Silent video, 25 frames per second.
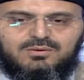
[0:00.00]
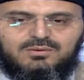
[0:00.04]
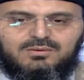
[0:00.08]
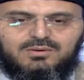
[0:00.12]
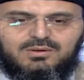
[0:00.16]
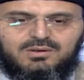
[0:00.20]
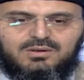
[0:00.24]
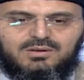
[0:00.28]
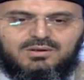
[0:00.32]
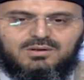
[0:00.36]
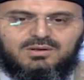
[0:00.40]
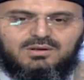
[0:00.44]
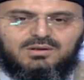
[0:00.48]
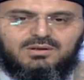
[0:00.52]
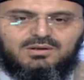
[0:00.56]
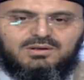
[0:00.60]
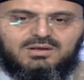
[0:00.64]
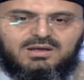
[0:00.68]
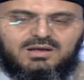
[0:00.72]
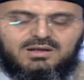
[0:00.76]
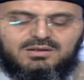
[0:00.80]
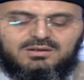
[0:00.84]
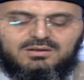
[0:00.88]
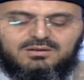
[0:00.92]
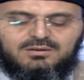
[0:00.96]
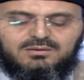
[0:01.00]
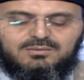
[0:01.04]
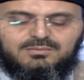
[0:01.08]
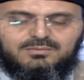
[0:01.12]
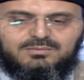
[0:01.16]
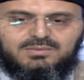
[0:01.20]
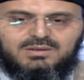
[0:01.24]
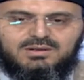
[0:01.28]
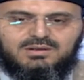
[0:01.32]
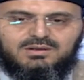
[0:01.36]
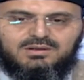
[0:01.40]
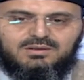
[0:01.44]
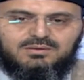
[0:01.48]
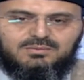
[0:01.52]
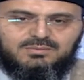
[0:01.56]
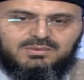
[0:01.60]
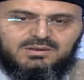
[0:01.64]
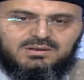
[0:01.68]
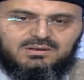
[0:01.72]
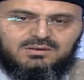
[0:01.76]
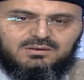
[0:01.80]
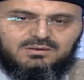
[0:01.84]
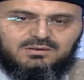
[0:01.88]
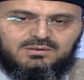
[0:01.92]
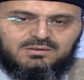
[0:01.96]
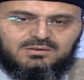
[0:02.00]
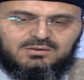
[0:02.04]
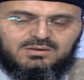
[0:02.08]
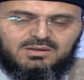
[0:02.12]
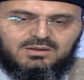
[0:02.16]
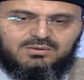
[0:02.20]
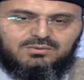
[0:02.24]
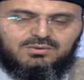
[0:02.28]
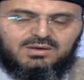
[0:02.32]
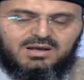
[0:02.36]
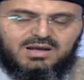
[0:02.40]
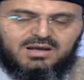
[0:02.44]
آه، يعني بالضوء